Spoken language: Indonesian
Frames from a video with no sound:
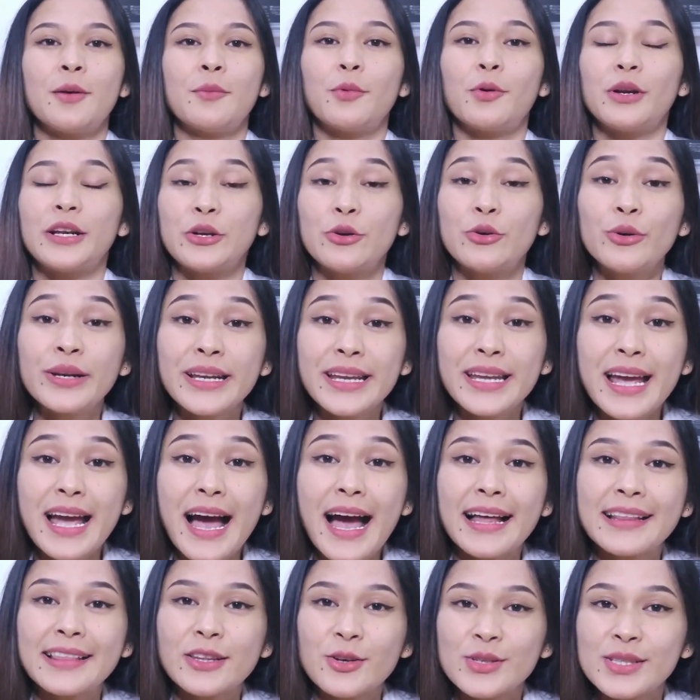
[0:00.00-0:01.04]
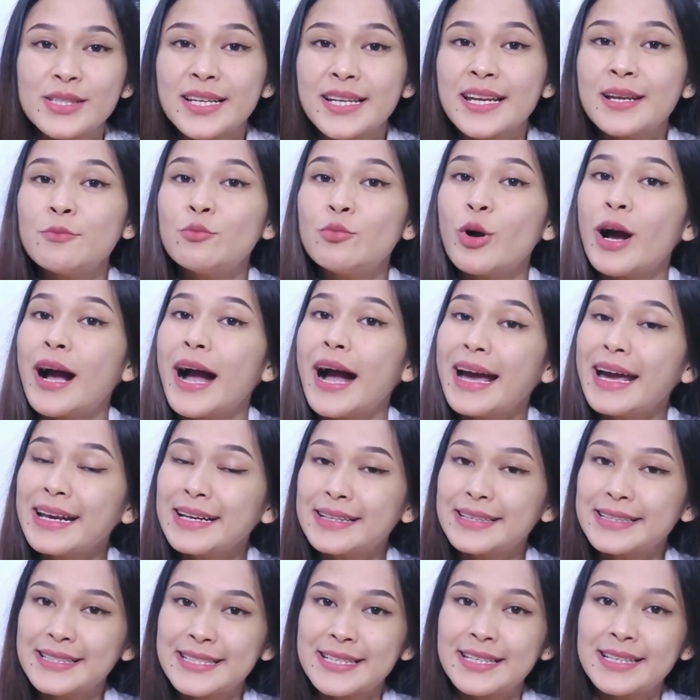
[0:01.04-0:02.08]
Poliuri atau sering buang
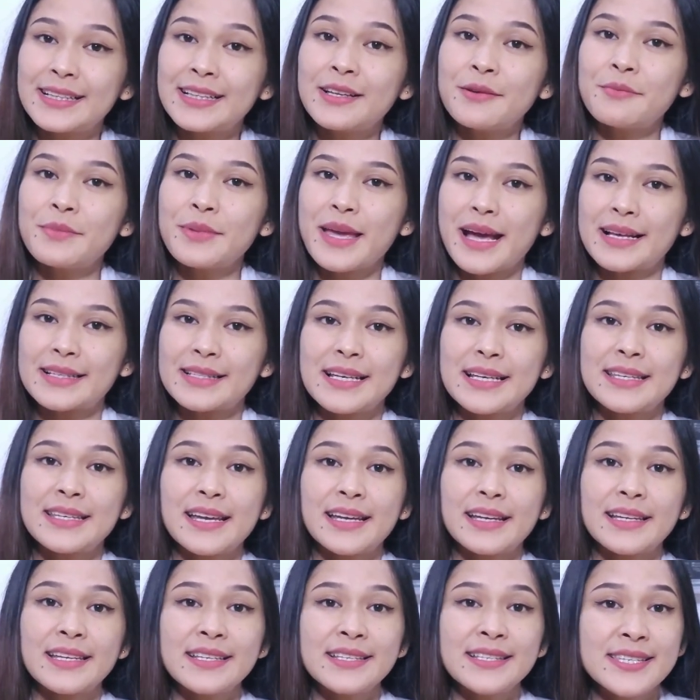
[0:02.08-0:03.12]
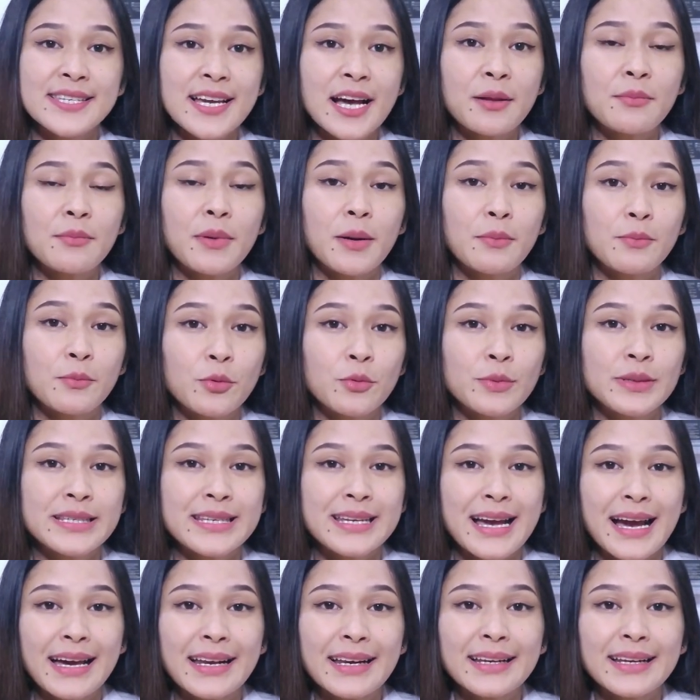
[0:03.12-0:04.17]
air kecil biasanya ginjal mampu
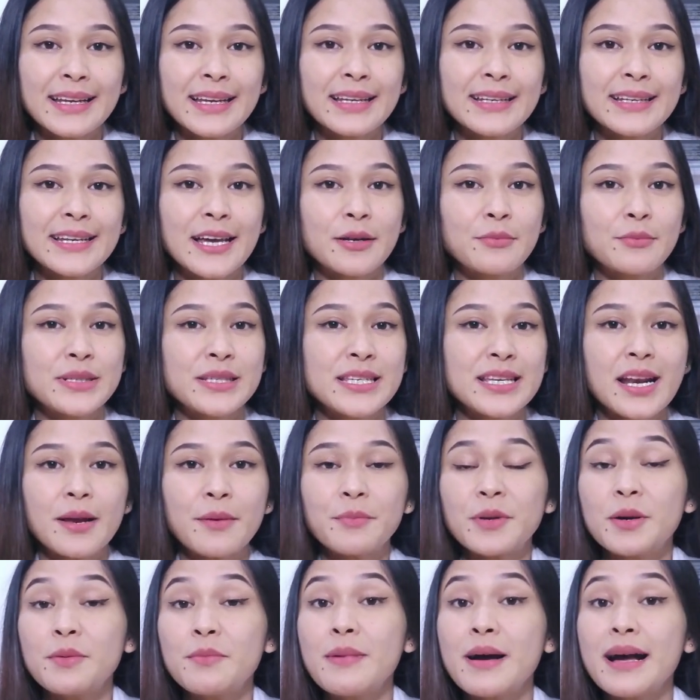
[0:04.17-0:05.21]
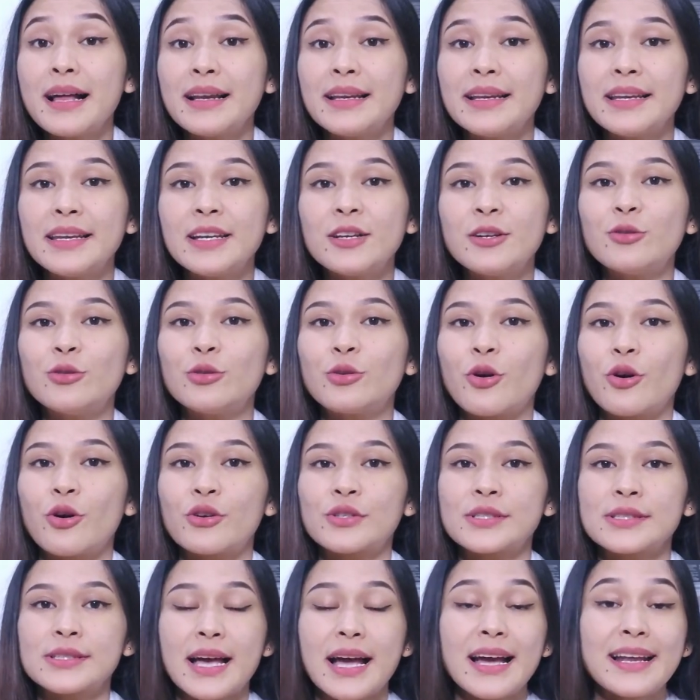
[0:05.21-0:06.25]
menyaring dan menyerap kembali
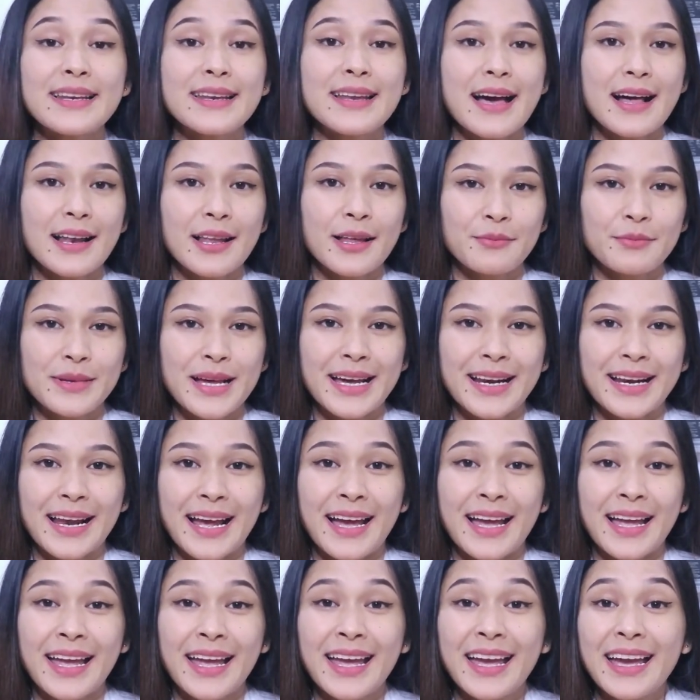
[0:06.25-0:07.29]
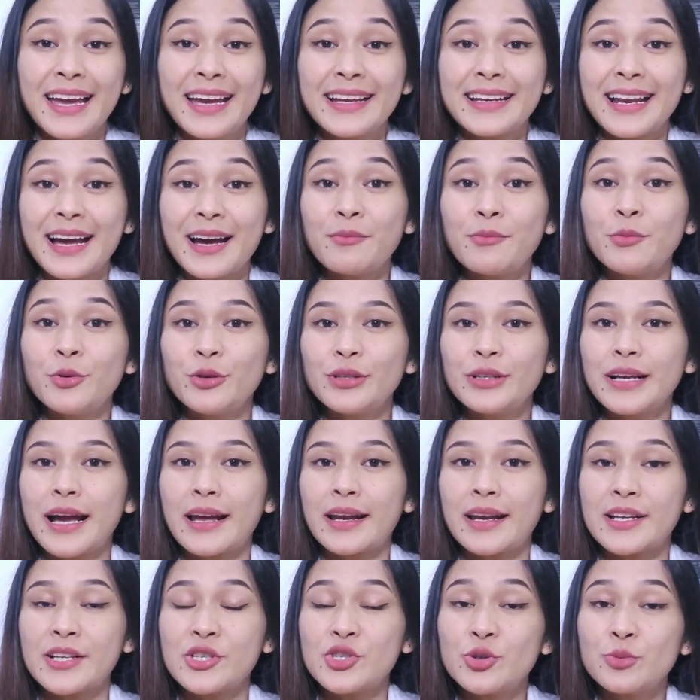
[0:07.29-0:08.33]
glukosa dalam darah. Namun
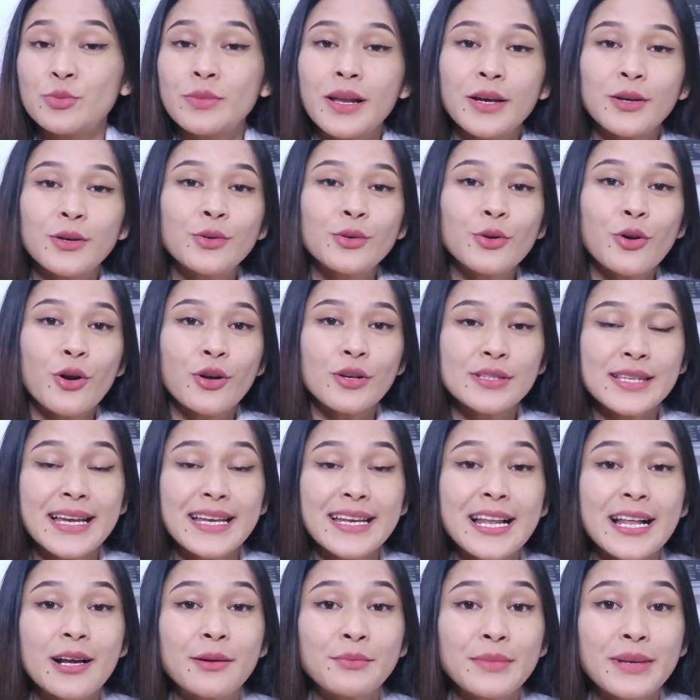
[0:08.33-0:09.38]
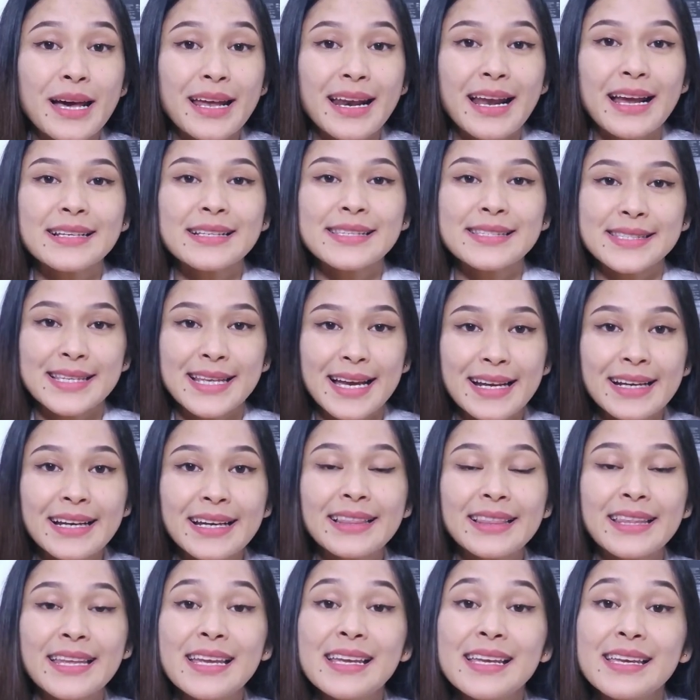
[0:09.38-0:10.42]
karena jumlah glukosa dalam darah sangat
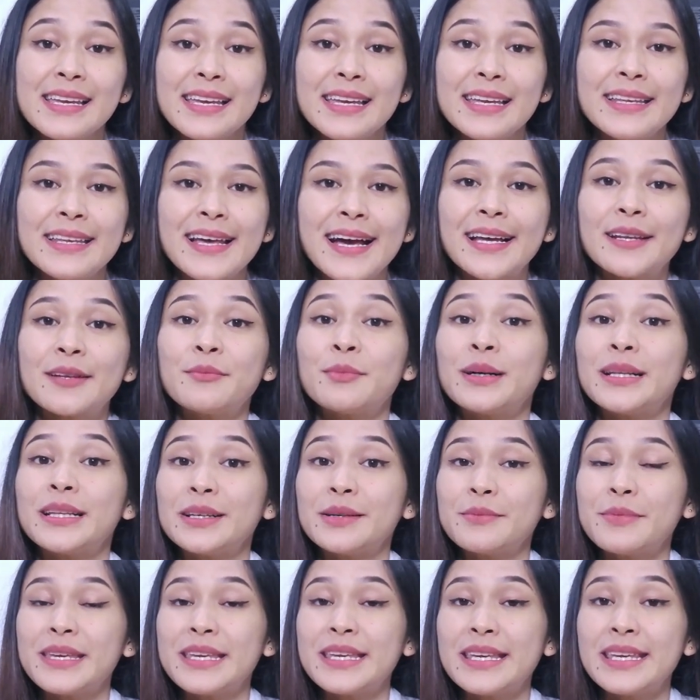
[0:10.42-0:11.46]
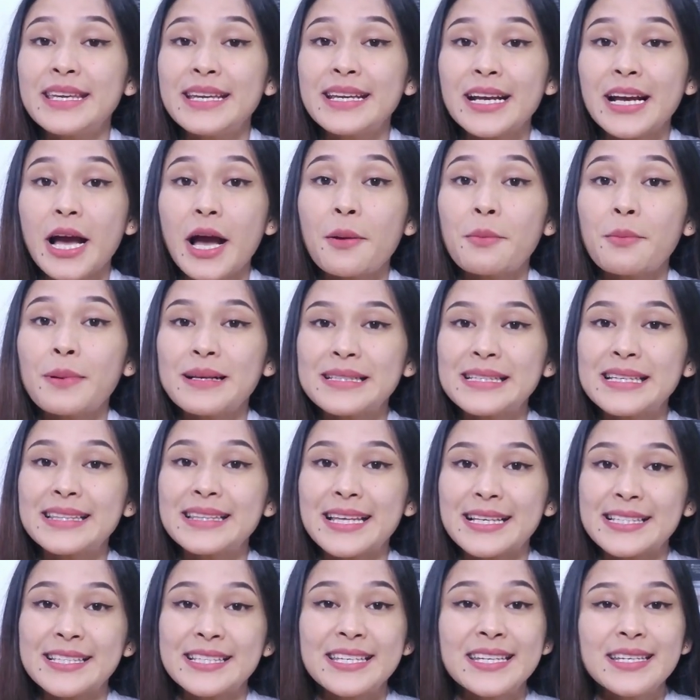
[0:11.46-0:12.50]
tinggi dan melebihi
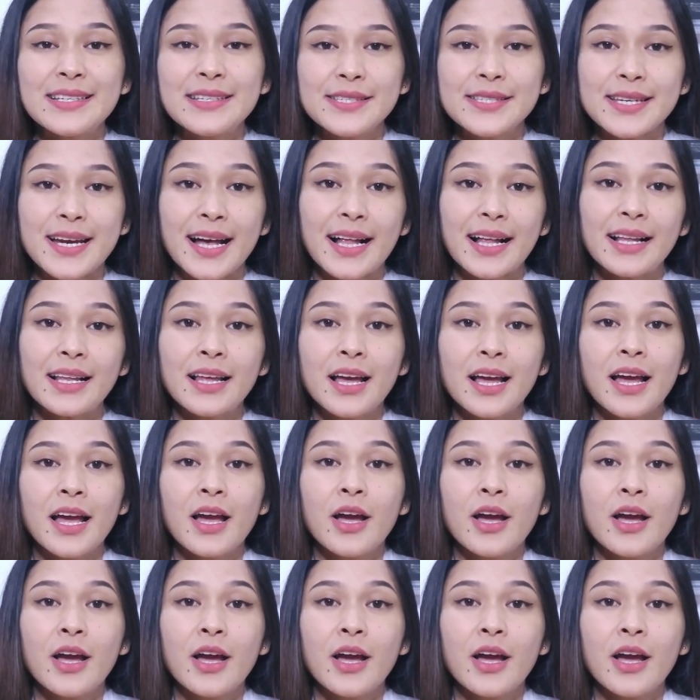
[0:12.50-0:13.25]
kapasitas ginjal,